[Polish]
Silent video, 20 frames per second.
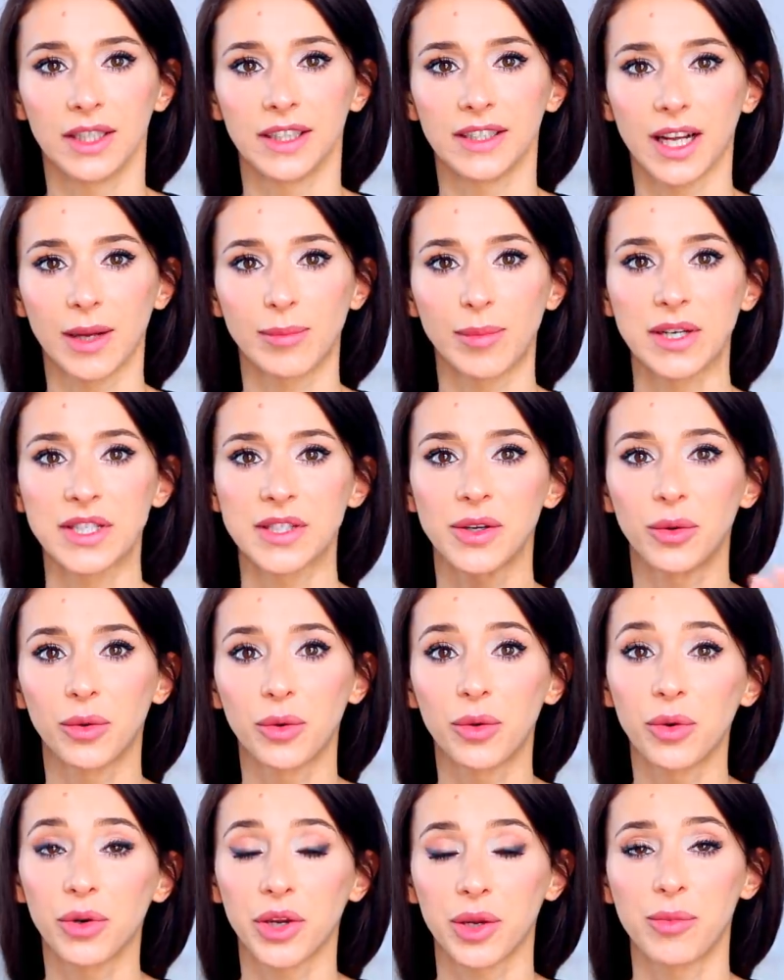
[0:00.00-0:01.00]
I tak bardzo
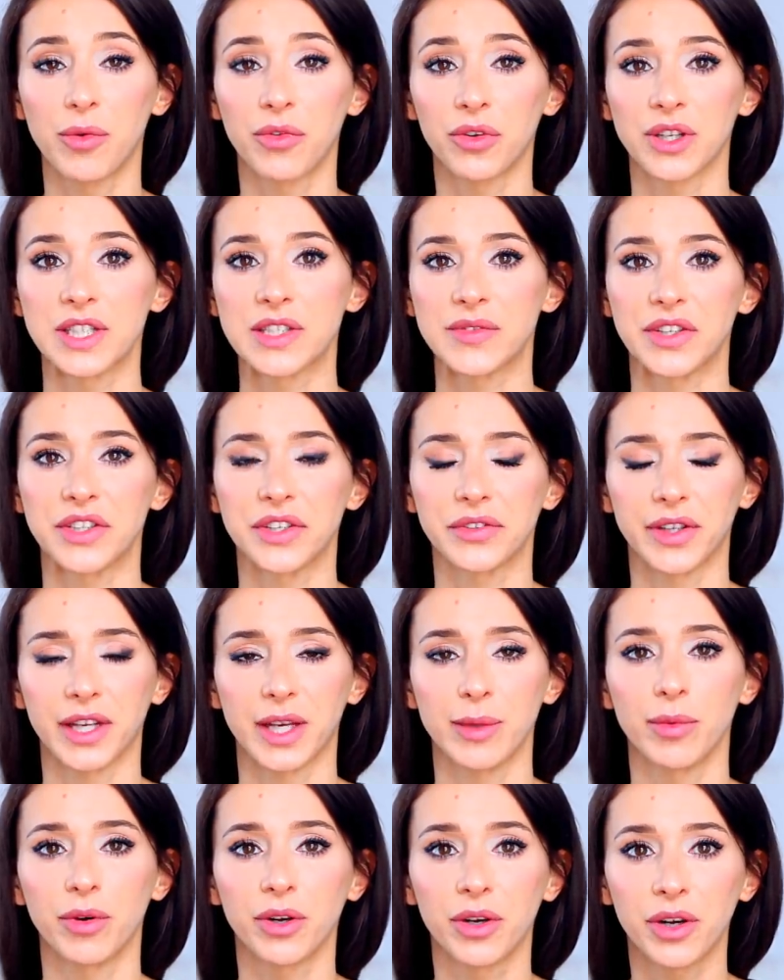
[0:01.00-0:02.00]
ogólnie mówiąc, wiecie, w
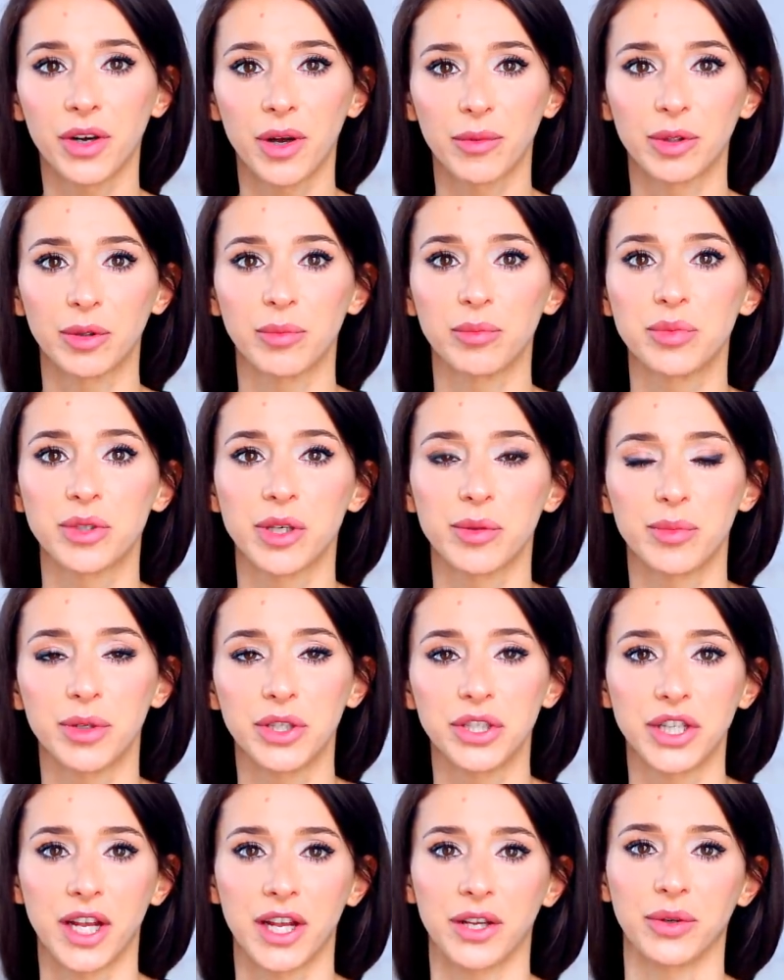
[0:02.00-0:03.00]
takim ogromnym
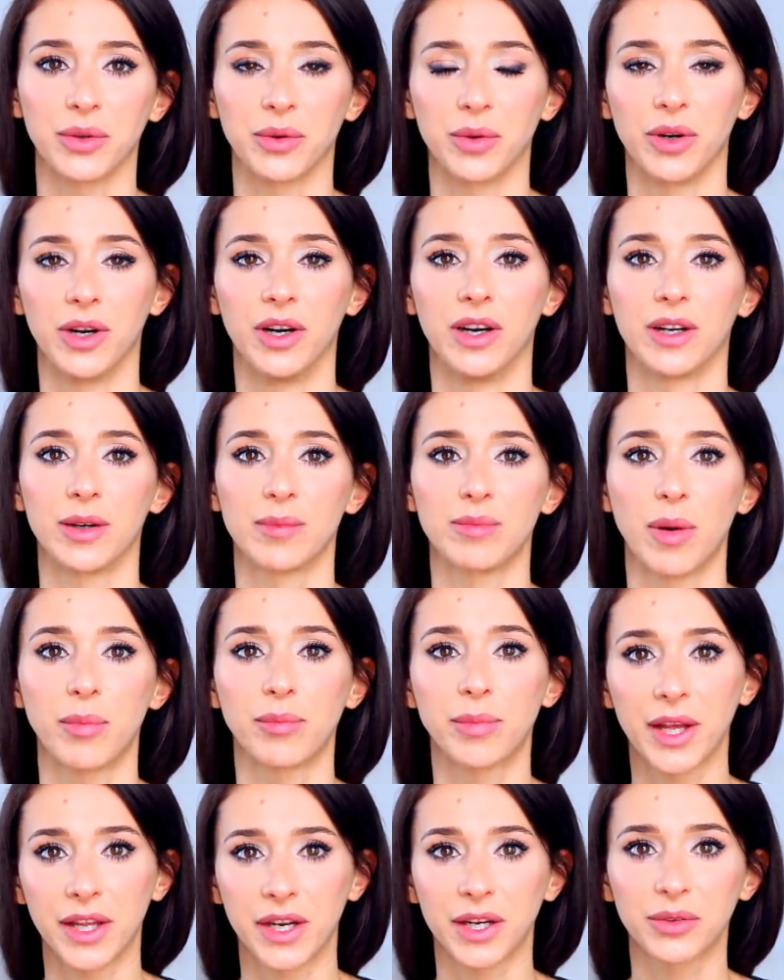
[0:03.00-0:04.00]
przybliżeniu
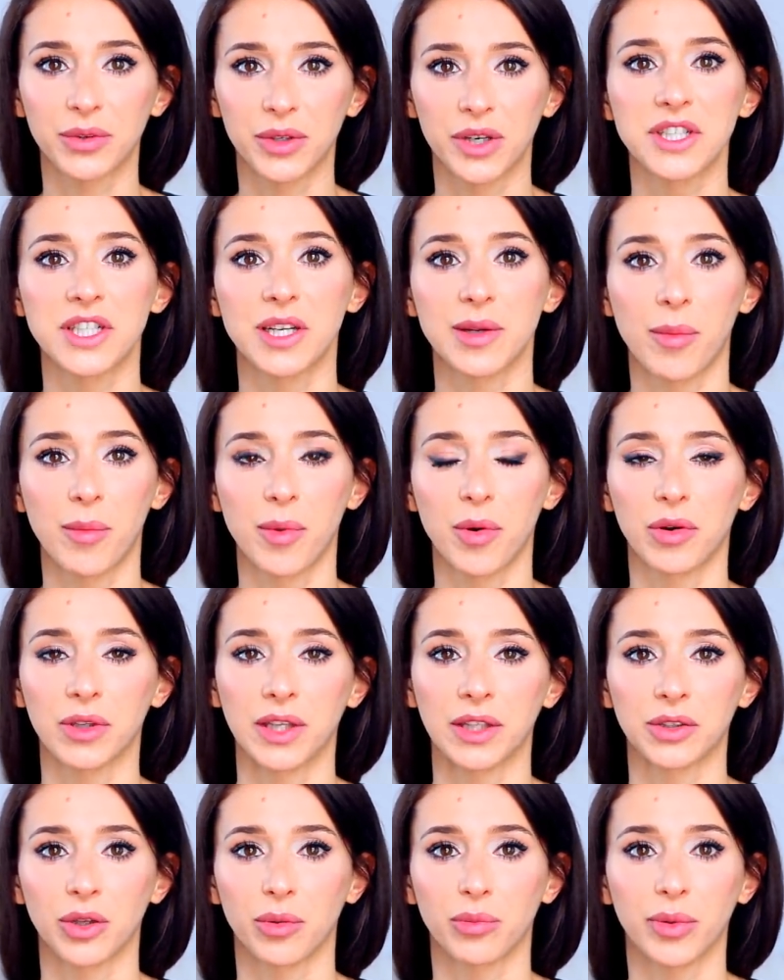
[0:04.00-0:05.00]
papiery, które trzeba było
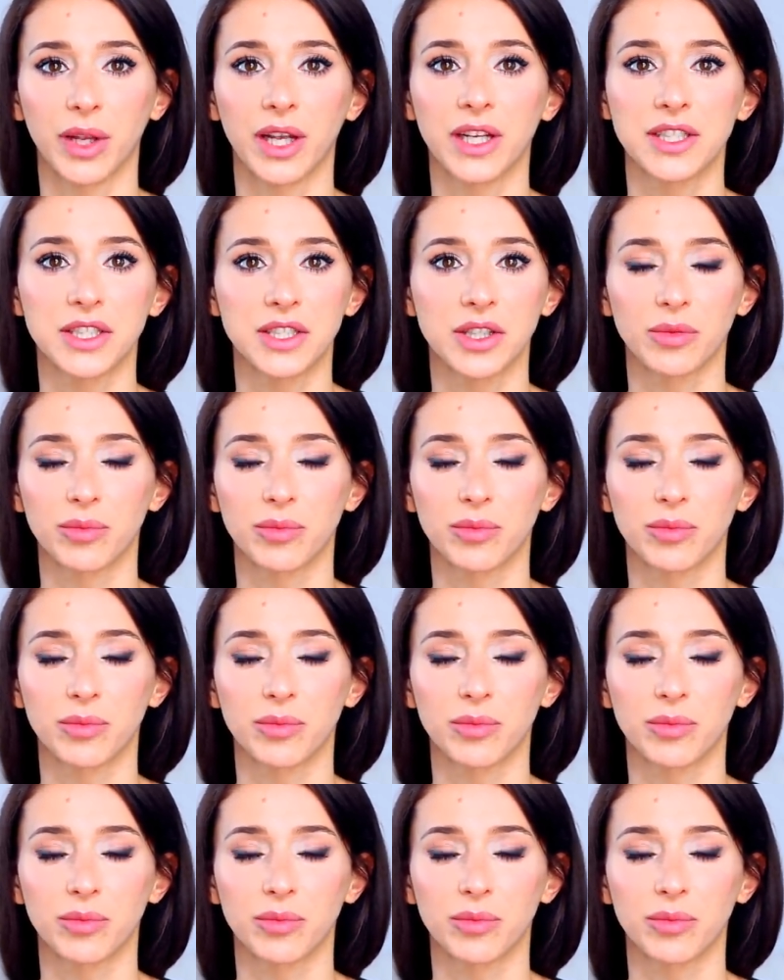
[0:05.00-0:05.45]
na to mieć,